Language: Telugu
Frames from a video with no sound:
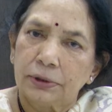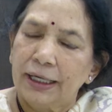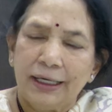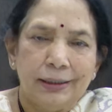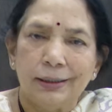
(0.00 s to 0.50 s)

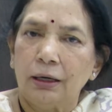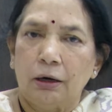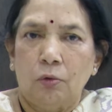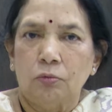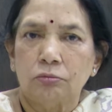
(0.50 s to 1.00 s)
కరెక్ట్గా
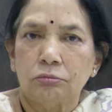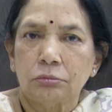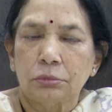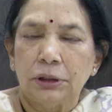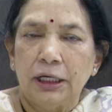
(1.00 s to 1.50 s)
రావు
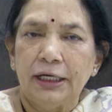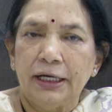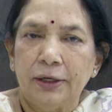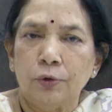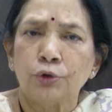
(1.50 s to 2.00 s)

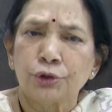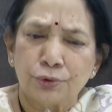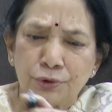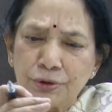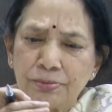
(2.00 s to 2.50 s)
అంటే కొంచెం
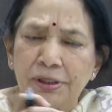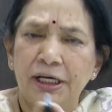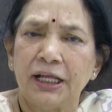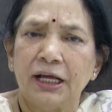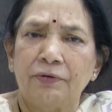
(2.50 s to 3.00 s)
కొంచెం
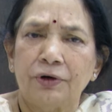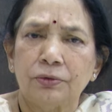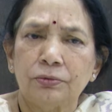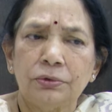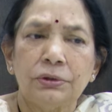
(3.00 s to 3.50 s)
బ్లీడింగ్
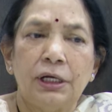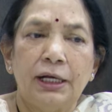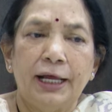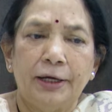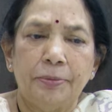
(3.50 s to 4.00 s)
అవ్వడం
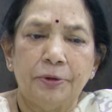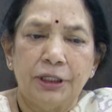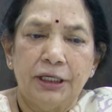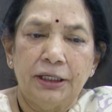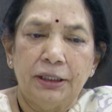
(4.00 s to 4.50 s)

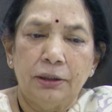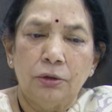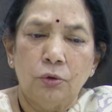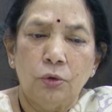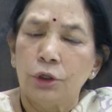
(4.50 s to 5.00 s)
లేకపోతే
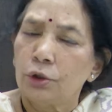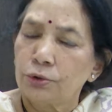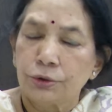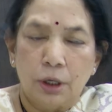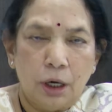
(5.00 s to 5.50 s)
కొన్ని
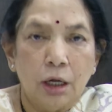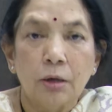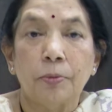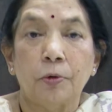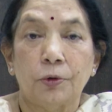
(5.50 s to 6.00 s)
రోజులు
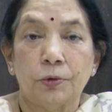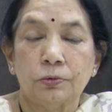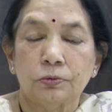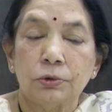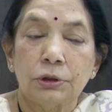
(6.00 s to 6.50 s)
రాకపోవడం
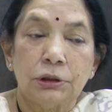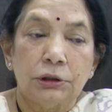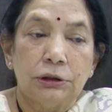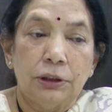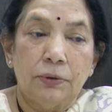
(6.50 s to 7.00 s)

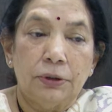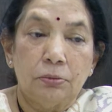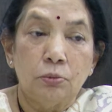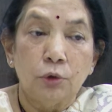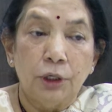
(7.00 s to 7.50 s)
తర్వాత
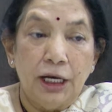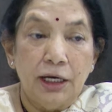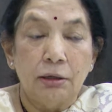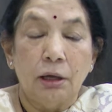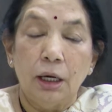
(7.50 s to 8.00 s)
మూడు
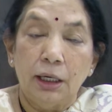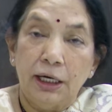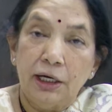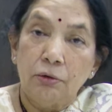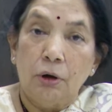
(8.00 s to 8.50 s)
నెలలు నాలుగు
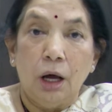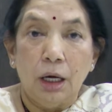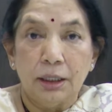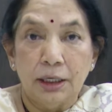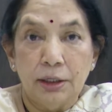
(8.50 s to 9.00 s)
నెలలు
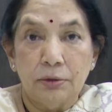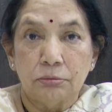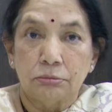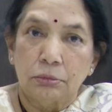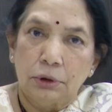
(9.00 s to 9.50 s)
ఆరు నెలలు
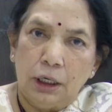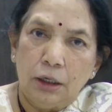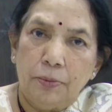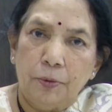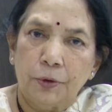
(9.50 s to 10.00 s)

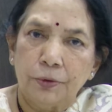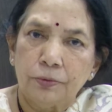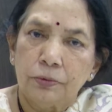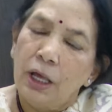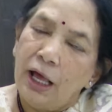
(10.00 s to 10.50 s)
రాకపోవడం
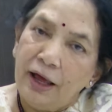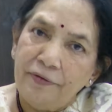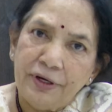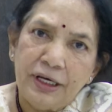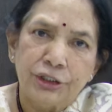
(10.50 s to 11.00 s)

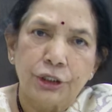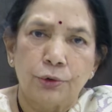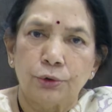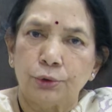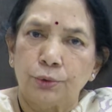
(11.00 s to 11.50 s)
అవన్నీ
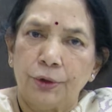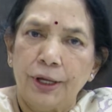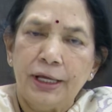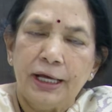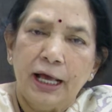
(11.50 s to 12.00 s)
జరుగుతూ
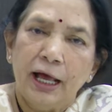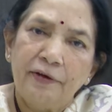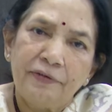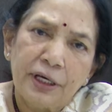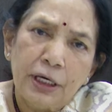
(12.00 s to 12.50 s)
ఉంటాయి
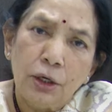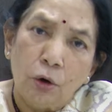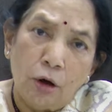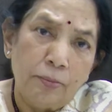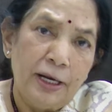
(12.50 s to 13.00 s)
అవన్నీ
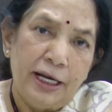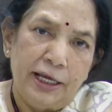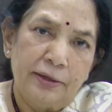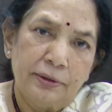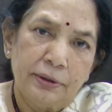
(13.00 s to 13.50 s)

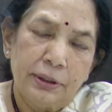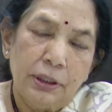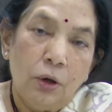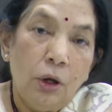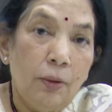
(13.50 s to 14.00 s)
నార్మలే
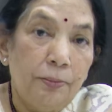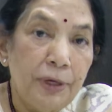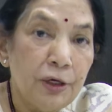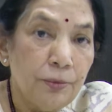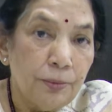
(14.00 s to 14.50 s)

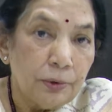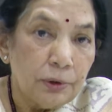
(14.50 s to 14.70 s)
మీకు